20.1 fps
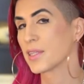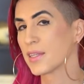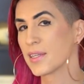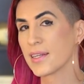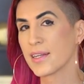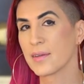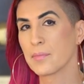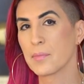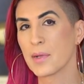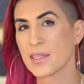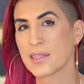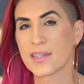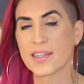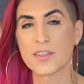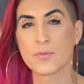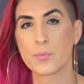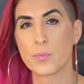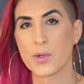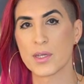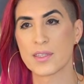a tener más
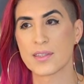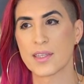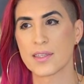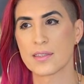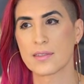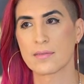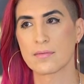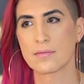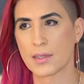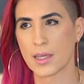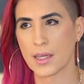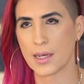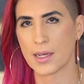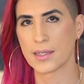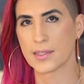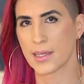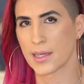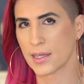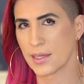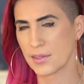respuestas que
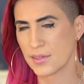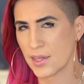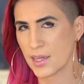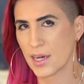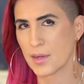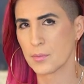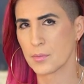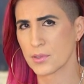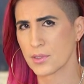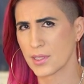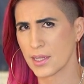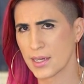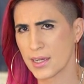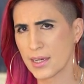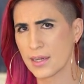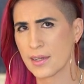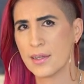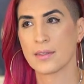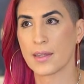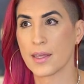las que quisiéramos
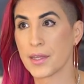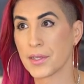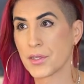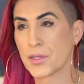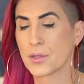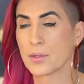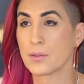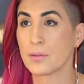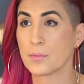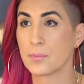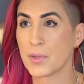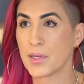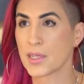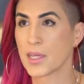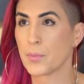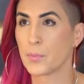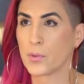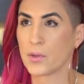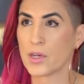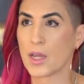tener. De hecho, bien
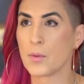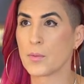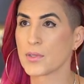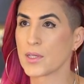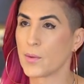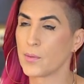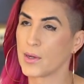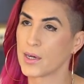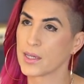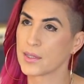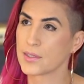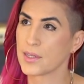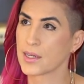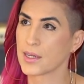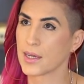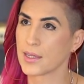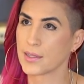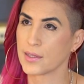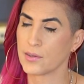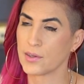que podríamos hablar
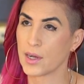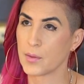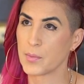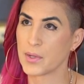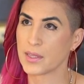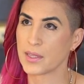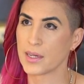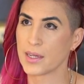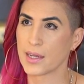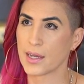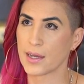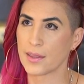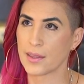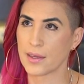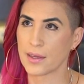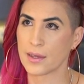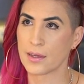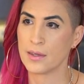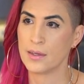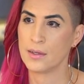acerca de tener una métrica
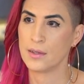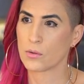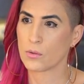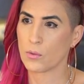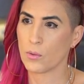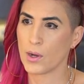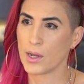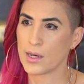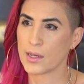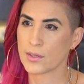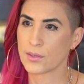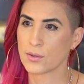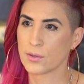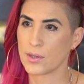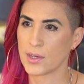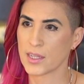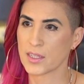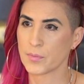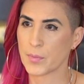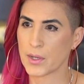de cuáles
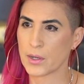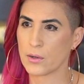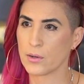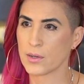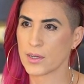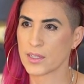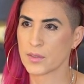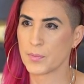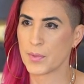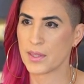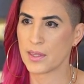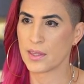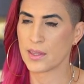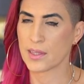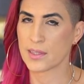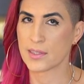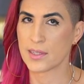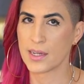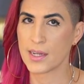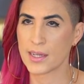son las mejores
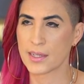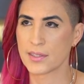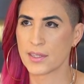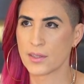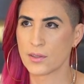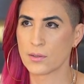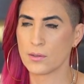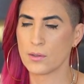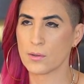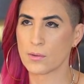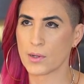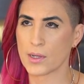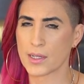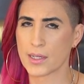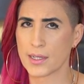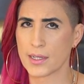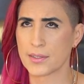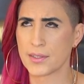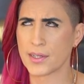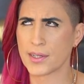medidas del éxito, lo cual
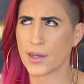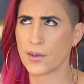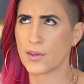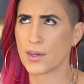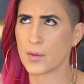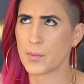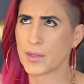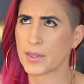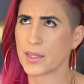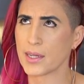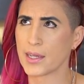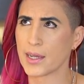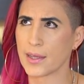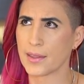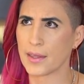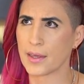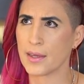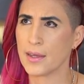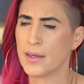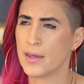quiere decir que hay una métrica
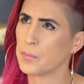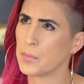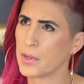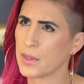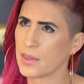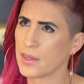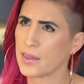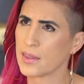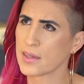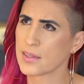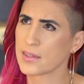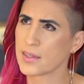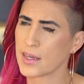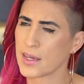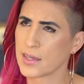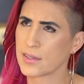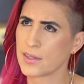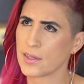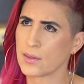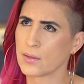de medidas de
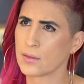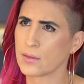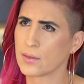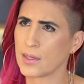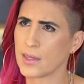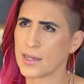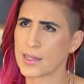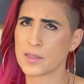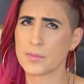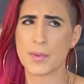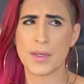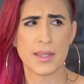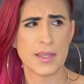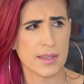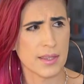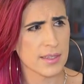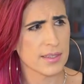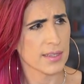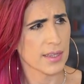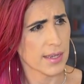éxito de las
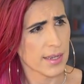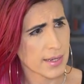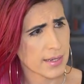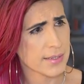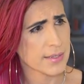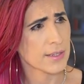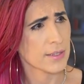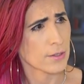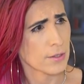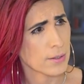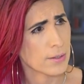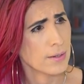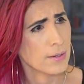medidas de éxito.